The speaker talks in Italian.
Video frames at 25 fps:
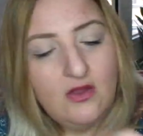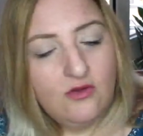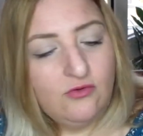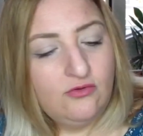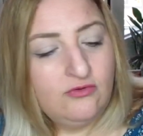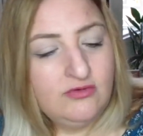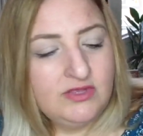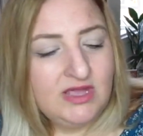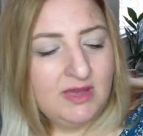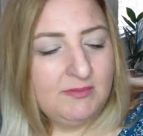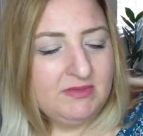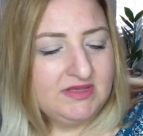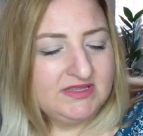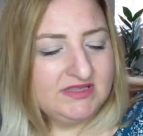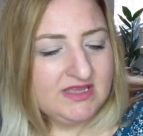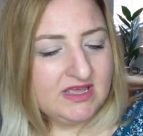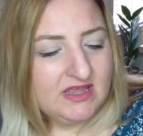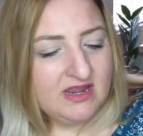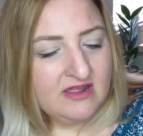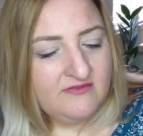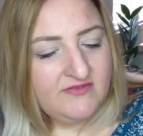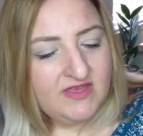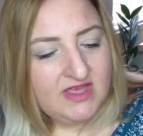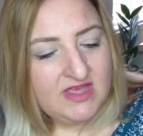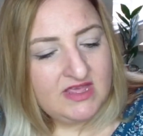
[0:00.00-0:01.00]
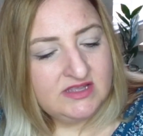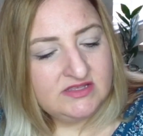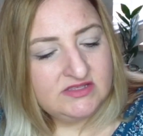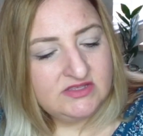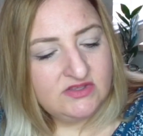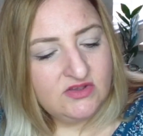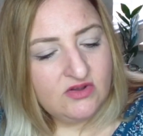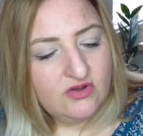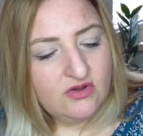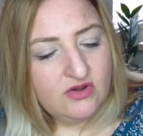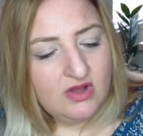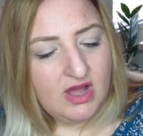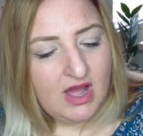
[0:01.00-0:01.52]
una maschera
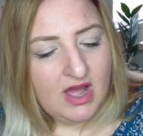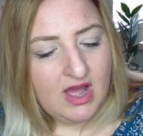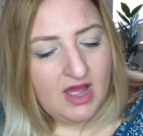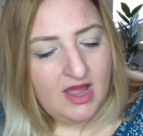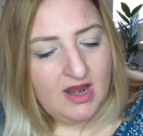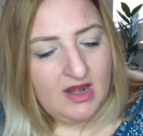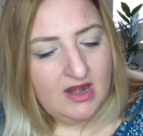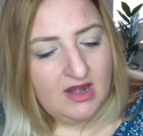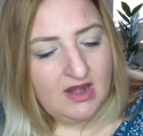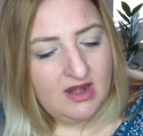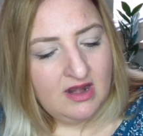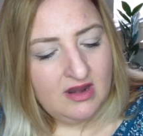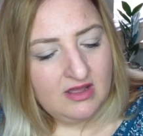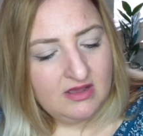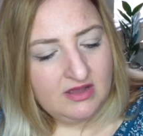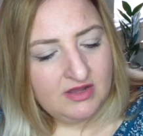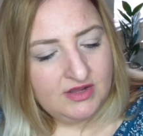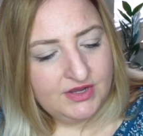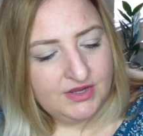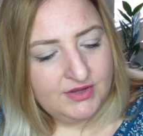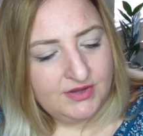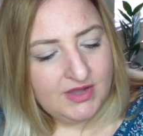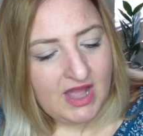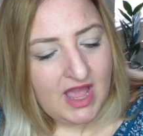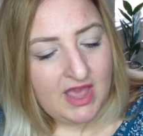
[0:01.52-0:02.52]
viso al,